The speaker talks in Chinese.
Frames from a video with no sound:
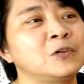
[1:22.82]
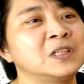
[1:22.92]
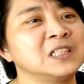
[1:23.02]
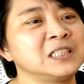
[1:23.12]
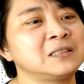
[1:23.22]
我
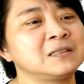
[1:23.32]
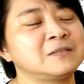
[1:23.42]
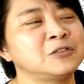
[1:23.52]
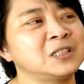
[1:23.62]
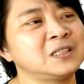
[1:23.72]
的
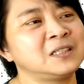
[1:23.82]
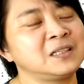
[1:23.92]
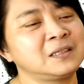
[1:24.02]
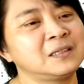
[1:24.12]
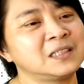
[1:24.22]
我的
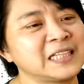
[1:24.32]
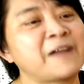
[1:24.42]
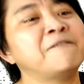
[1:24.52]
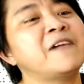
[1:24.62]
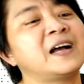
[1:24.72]
那个
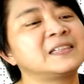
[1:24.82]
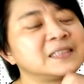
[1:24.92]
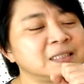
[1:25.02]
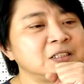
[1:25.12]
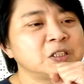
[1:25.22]
想法
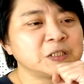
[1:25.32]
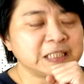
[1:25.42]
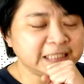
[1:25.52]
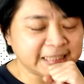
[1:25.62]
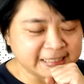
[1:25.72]
就
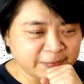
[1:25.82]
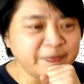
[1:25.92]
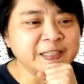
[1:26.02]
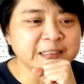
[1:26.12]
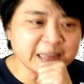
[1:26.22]
写在这
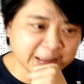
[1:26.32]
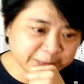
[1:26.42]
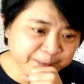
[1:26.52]
边，这样。